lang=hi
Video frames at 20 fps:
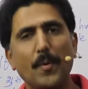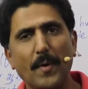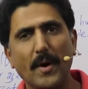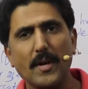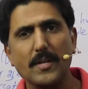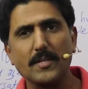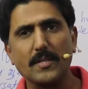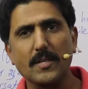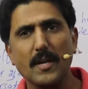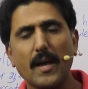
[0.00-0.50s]

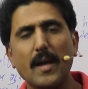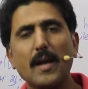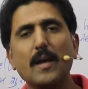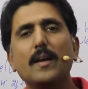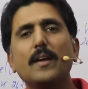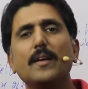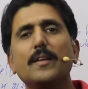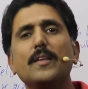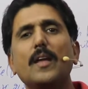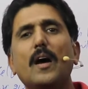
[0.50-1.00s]
व्यूवर्स हैं
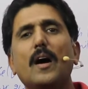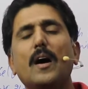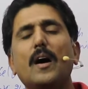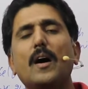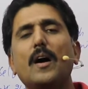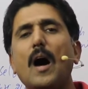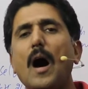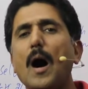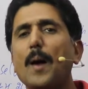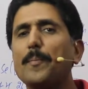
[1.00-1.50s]
या
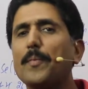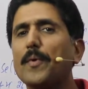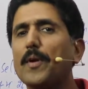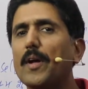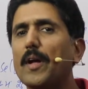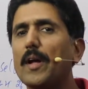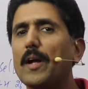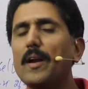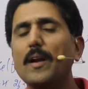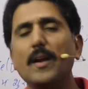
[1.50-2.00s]

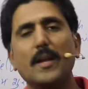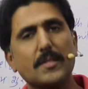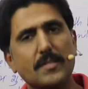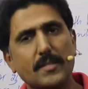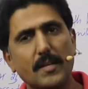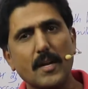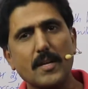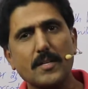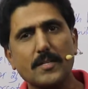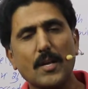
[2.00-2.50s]
आपके
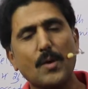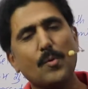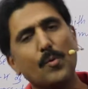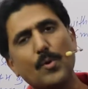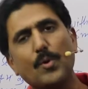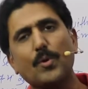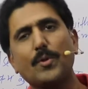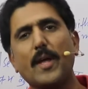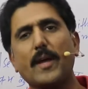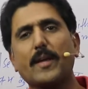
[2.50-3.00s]
लिसनर्स हैं
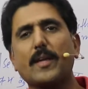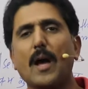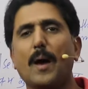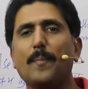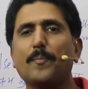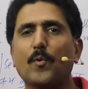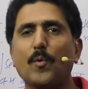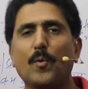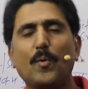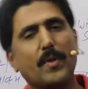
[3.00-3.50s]
उनको देख
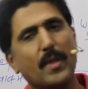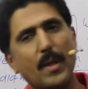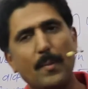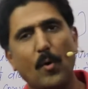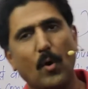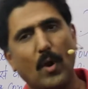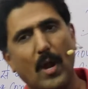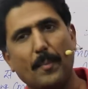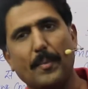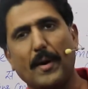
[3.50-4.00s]
के आपको
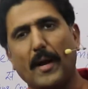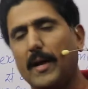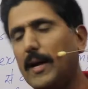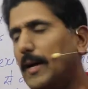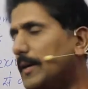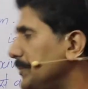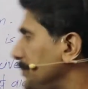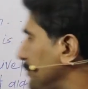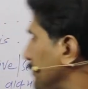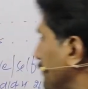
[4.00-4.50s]
यह बोलना
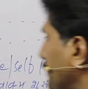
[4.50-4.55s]
पड़ेगा